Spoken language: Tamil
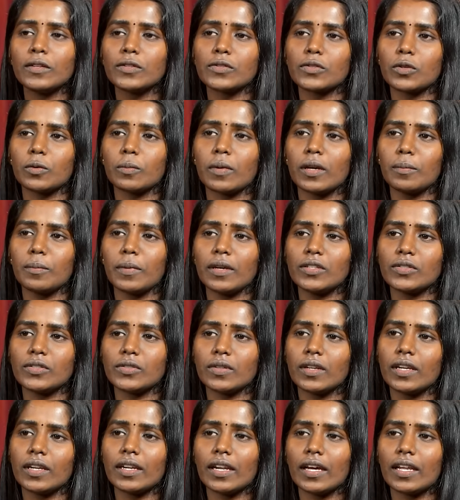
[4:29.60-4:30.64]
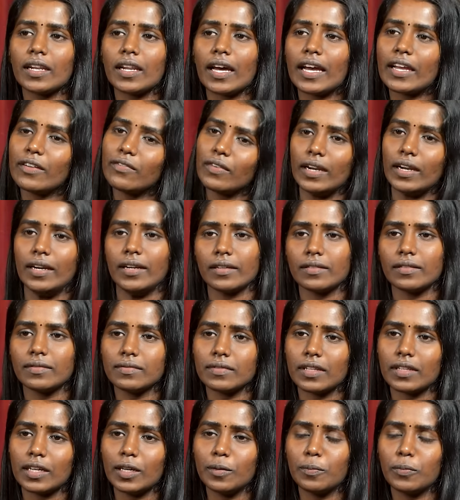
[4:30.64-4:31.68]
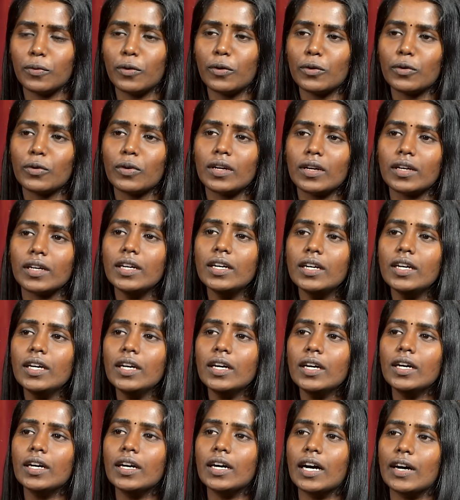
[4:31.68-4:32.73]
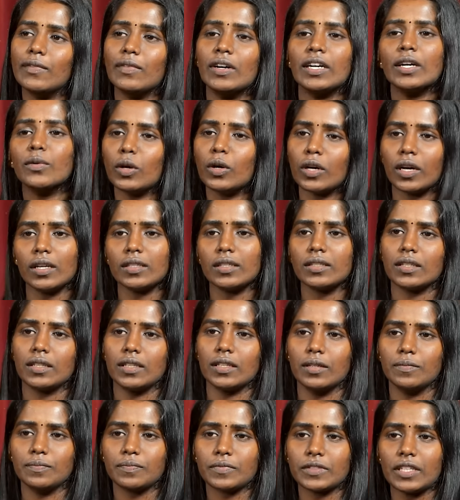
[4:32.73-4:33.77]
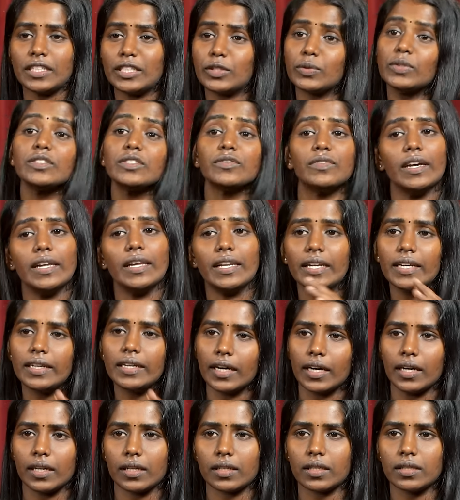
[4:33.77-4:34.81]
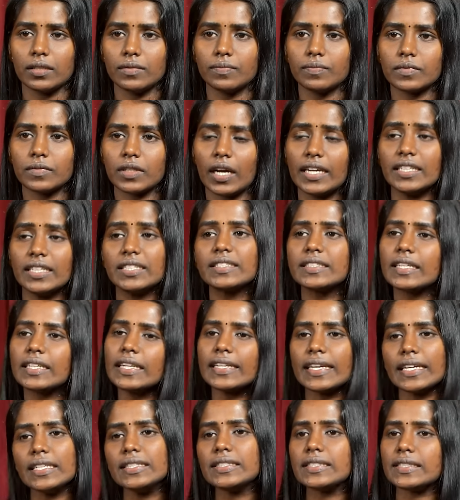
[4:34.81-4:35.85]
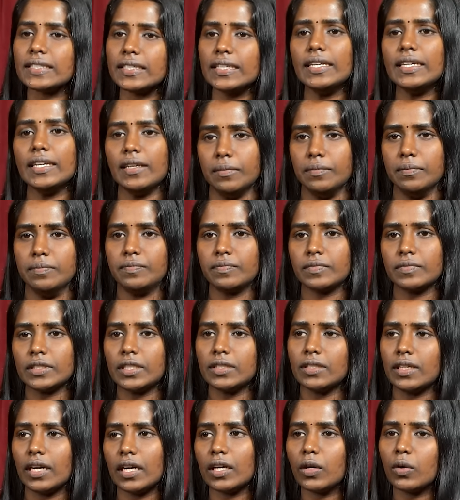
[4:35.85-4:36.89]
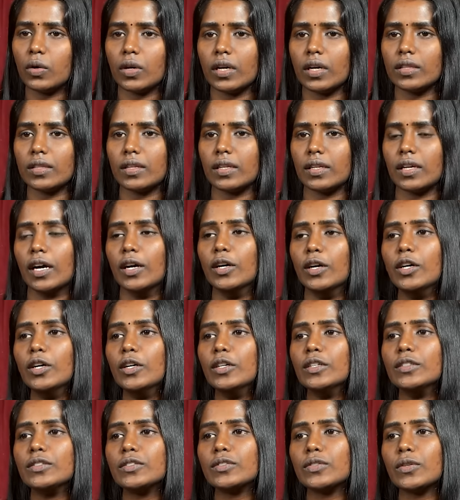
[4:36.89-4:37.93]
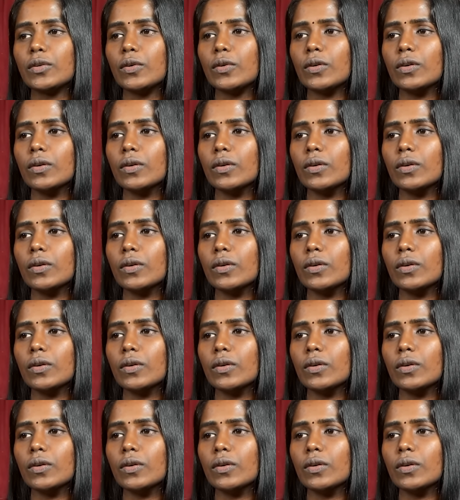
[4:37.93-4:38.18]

ஸோ மை பெஸ்ட் ஃப்ரெண்ட் அண்ட் ஐ வெண்ட் நாங்கள் போனவங்க அவன் அங்கே உக்காந்துருந்தான் இட் வாஸ் வெரி டார்க் ஐ ஸ்டில் கேன் சீ ஹிம் அங்கே உட்காந்துருக்கான் ஸோ